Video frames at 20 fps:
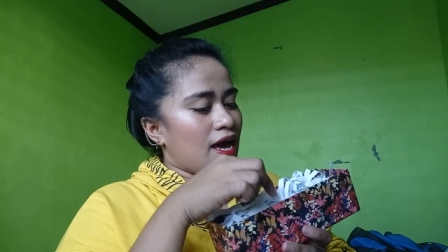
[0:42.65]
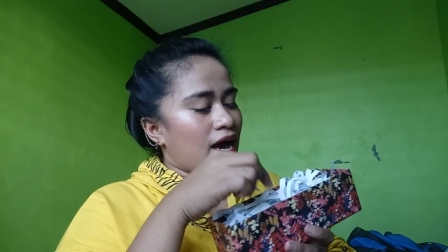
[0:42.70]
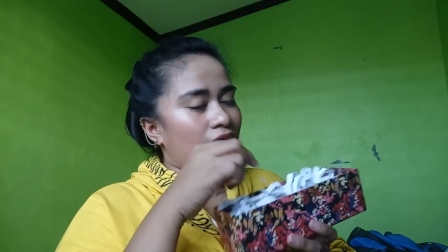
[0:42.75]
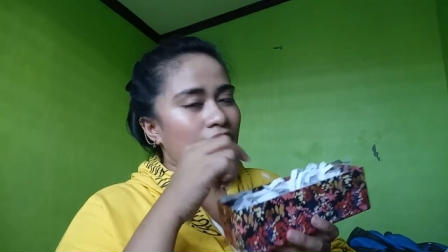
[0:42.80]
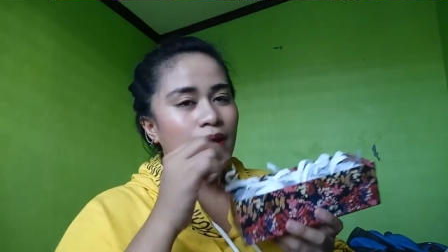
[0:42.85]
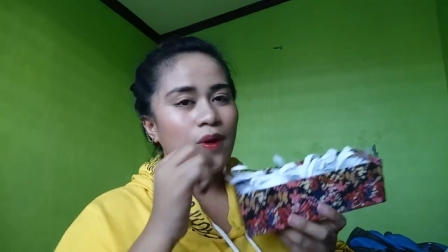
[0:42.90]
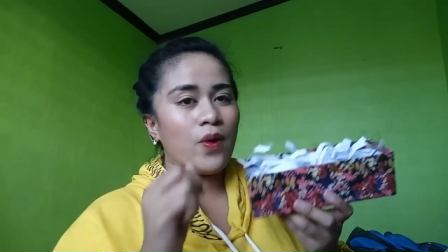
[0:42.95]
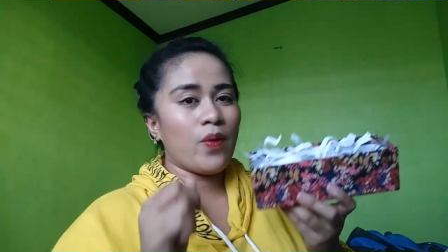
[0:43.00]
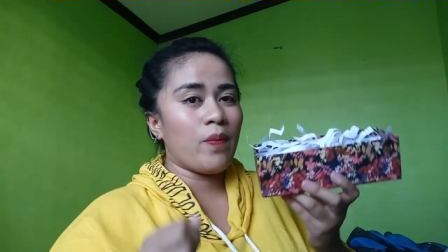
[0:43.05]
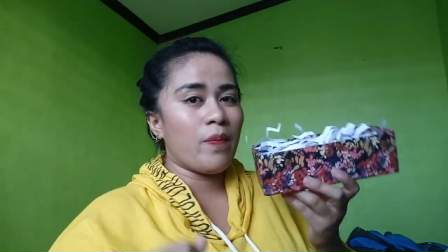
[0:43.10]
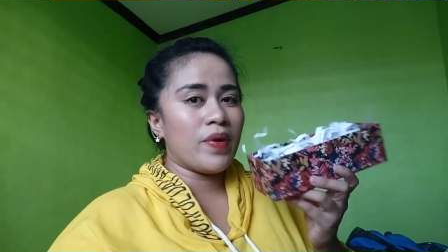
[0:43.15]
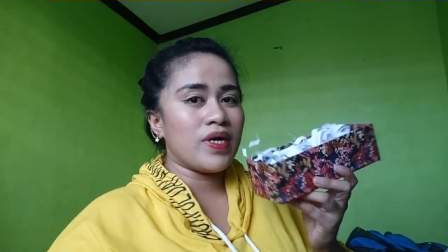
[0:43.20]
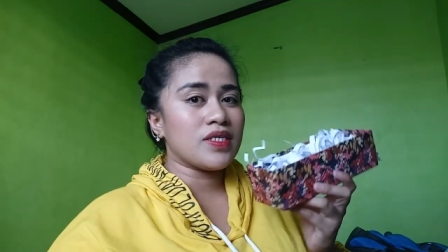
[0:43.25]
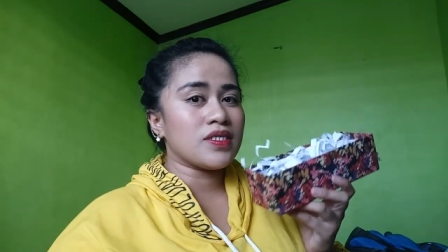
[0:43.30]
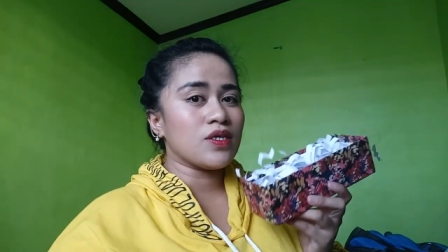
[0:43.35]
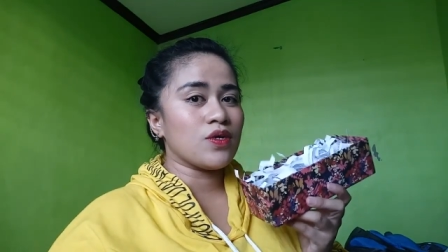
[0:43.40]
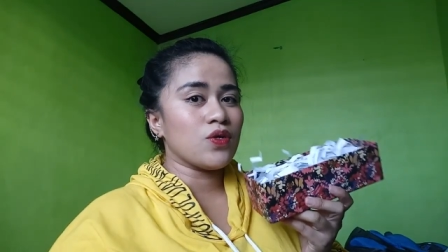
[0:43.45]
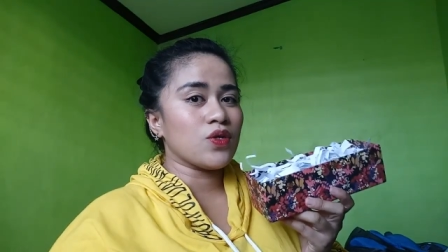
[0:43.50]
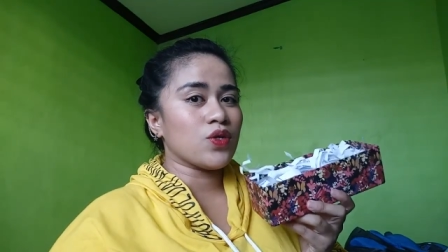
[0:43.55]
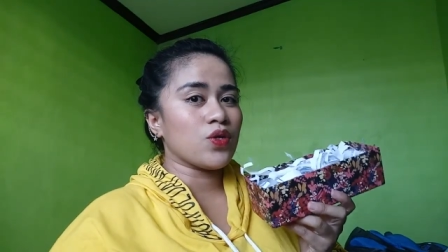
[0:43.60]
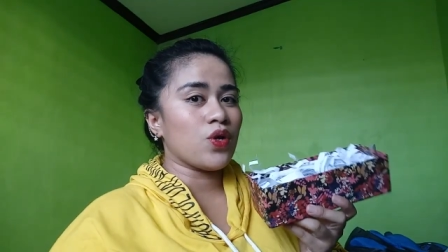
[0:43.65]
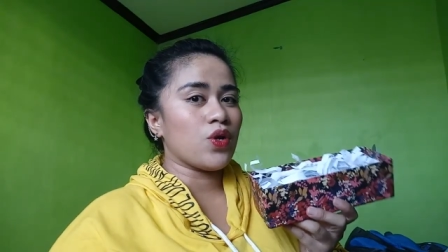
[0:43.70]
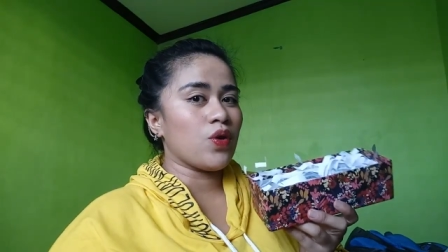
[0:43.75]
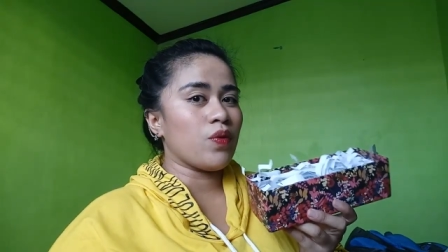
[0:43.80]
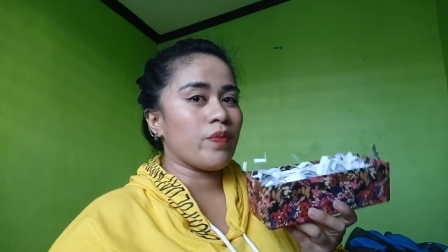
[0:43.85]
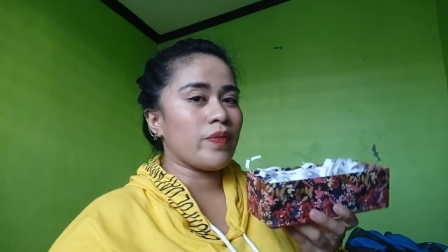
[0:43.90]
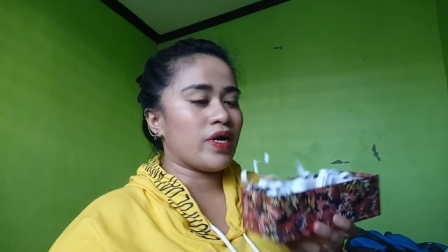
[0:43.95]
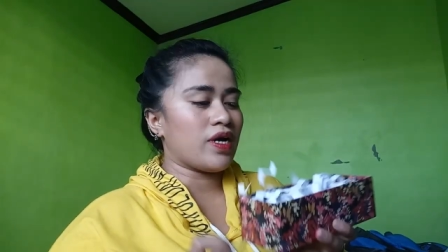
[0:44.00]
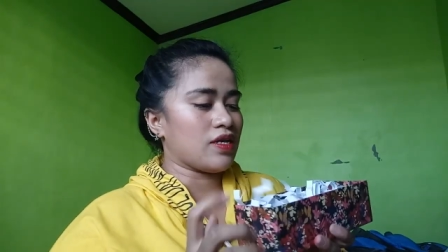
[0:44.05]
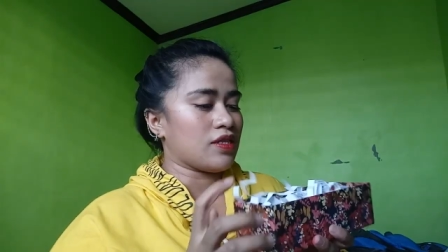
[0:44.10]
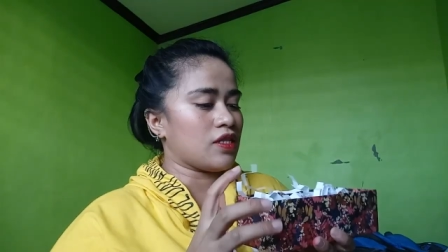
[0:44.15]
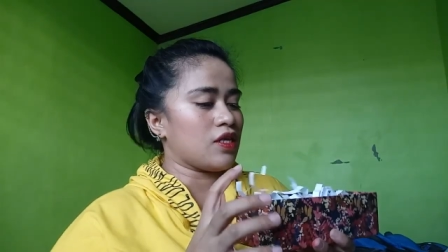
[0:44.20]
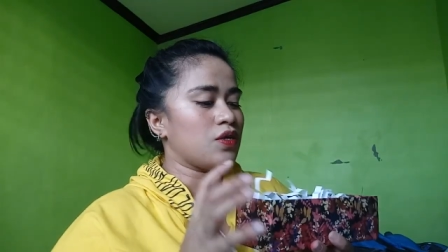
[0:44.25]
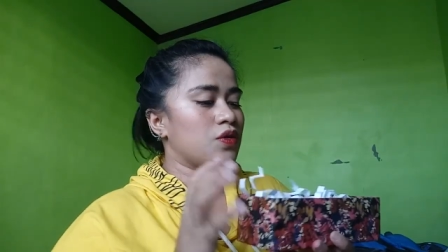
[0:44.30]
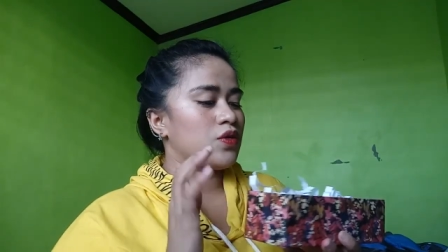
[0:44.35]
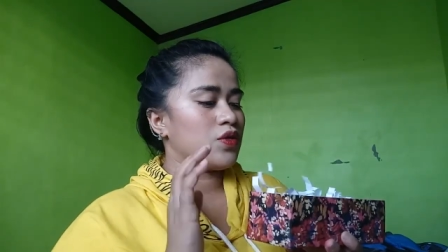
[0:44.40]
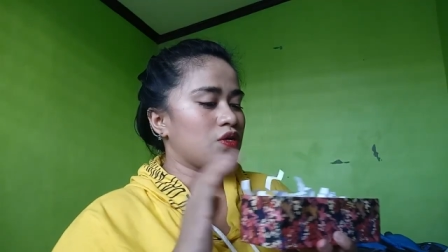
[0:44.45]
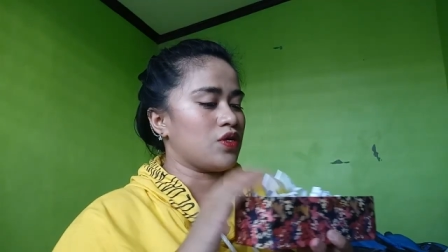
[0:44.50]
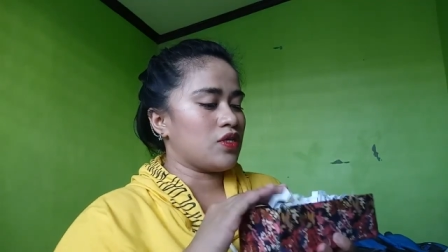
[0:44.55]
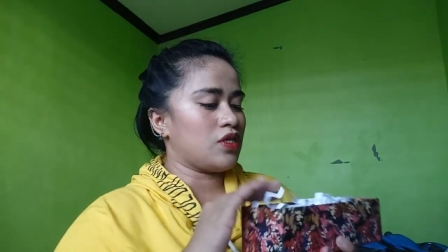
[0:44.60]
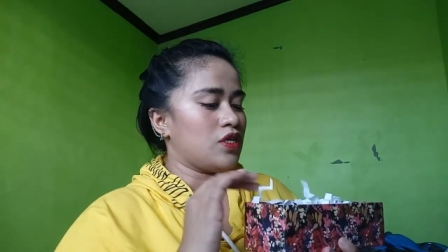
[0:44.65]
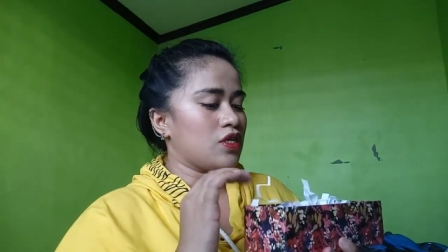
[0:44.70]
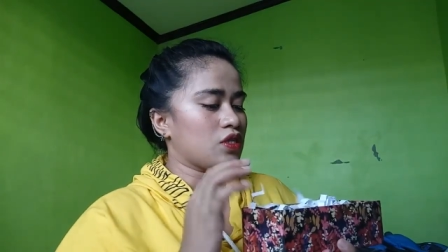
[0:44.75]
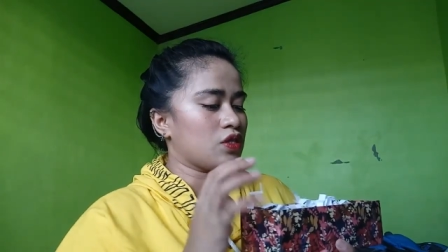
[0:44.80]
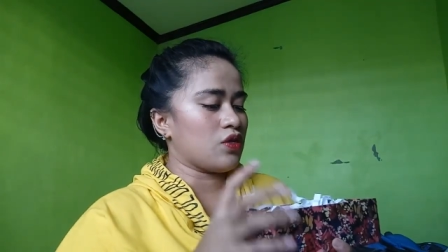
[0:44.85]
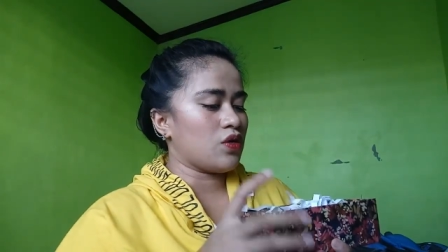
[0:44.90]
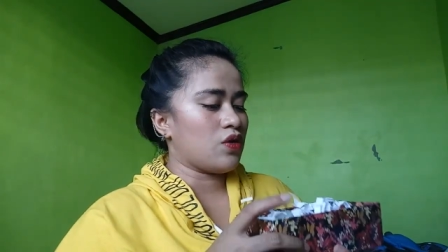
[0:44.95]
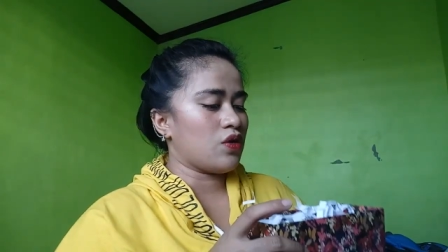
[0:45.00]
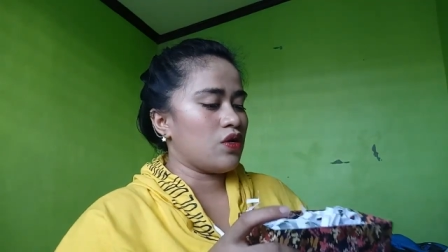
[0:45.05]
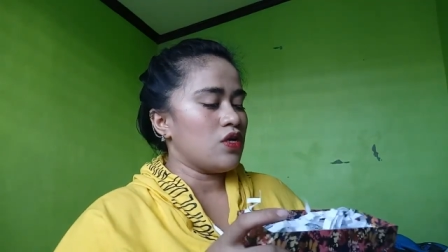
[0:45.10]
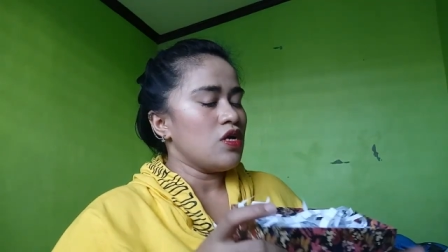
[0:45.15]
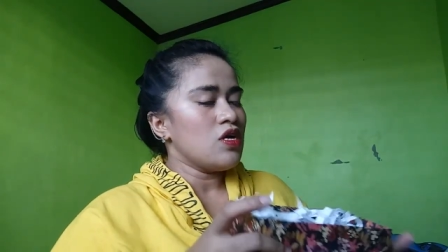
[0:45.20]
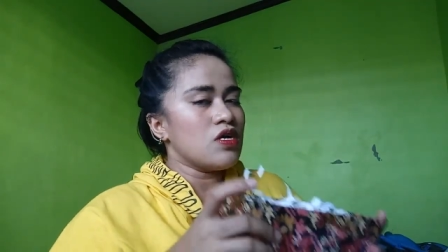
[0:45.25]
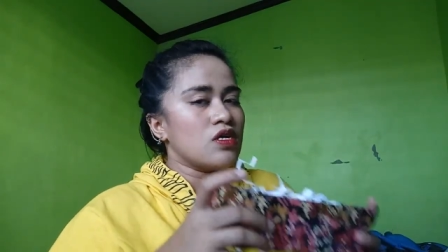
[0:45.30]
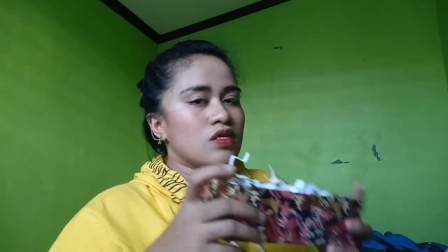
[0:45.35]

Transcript: I hope masagot ko yung mga tanong nyo dito.